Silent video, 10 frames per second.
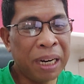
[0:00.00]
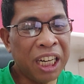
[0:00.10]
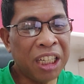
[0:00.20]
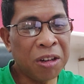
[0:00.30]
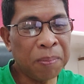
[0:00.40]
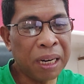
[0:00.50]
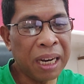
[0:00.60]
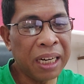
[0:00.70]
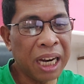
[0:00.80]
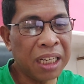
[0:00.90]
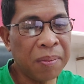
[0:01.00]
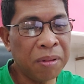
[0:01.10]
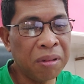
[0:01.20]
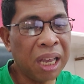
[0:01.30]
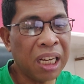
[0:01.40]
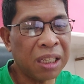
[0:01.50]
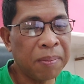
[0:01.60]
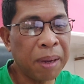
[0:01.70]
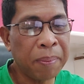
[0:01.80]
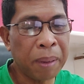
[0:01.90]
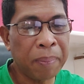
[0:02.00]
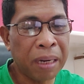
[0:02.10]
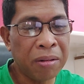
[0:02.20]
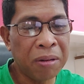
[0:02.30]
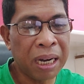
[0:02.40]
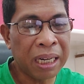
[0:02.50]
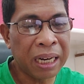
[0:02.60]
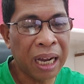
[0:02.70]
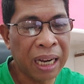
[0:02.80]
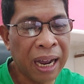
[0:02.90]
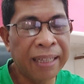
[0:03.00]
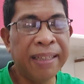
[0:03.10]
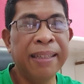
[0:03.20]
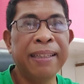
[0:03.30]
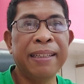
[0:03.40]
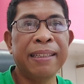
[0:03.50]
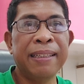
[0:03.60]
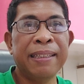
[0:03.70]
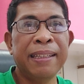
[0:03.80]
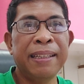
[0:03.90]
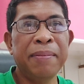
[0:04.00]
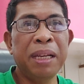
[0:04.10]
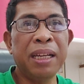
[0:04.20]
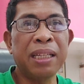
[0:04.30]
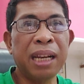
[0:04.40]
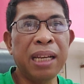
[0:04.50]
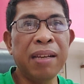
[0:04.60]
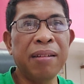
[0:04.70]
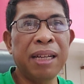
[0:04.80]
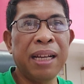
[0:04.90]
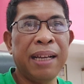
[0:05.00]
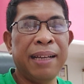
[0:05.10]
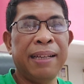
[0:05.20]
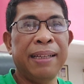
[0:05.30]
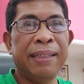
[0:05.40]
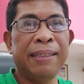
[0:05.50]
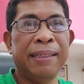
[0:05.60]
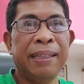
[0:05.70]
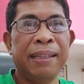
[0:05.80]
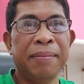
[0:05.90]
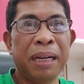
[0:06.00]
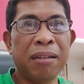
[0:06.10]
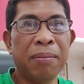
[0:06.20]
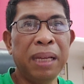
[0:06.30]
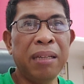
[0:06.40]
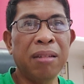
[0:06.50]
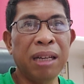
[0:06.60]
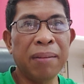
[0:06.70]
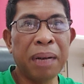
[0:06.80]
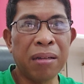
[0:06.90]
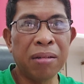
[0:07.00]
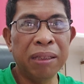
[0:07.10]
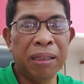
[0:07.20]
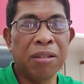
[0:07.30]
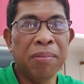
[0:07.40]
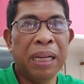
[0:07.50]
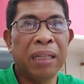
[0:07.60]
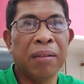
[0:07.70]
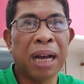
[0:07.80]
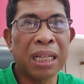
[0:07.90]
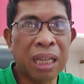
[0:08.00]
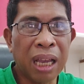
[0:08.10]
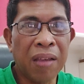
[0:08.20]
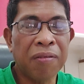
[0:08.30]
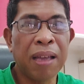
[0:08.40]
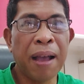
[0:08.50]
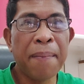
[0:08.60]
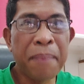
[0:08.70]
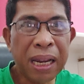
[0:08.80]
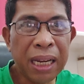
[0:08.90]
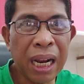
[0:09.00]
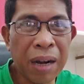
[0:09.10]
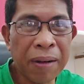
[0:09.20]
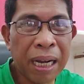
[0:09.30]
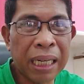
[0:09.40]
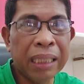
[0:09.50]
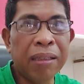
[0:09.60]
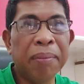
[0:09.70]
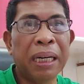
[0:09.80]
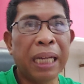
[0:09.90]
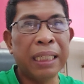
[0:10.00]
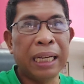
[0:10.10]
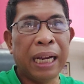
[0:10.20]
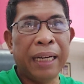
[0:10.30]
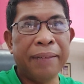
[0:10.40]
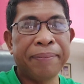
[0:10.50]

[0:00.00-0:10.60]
presyo pa lang ng sibuyas, mapapaluha ka na agad bilis ninyo na magkomento ng magkomento as if may nagawa kayong maganda